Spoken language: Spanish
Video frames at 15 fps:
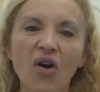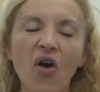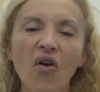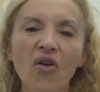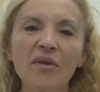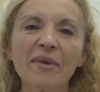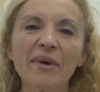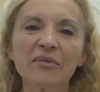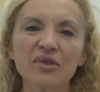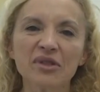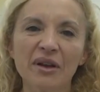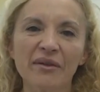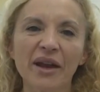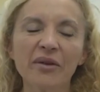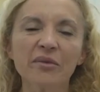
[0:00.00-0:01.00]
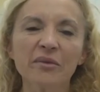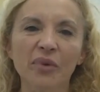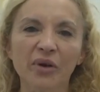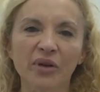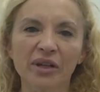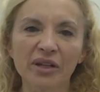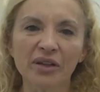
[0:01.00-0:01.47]
Hoy vamos a hablar un
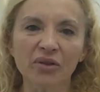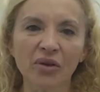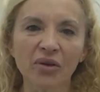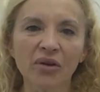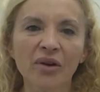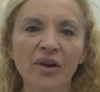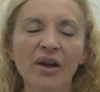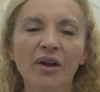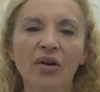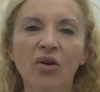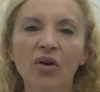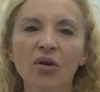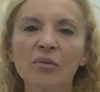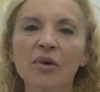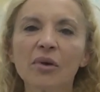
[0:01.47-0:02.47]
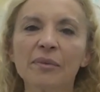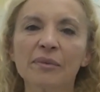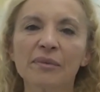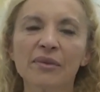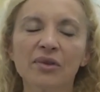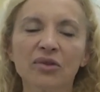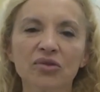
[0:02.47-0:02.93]
poquito
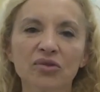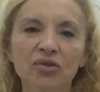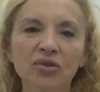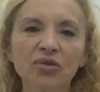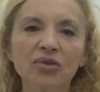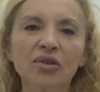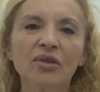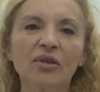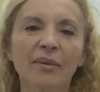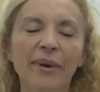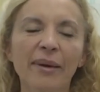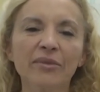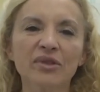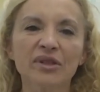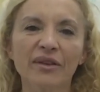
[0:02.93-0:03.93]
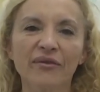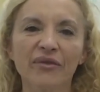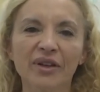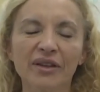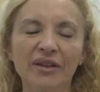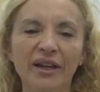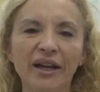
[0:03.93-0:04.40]
cómo nosotros nos vamos a
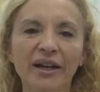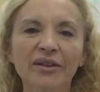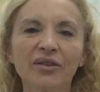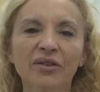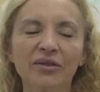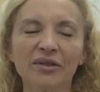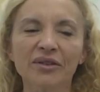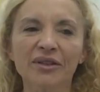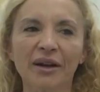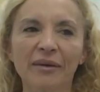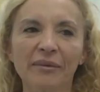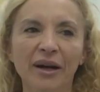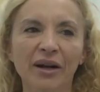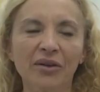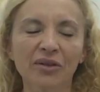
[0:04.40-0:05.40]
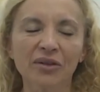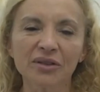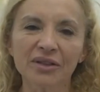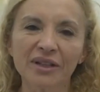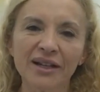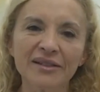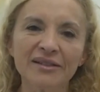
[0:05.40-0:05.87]
enfrentar con nuestras
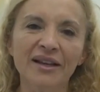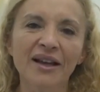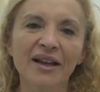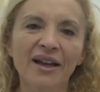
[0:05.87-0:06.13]
mascotas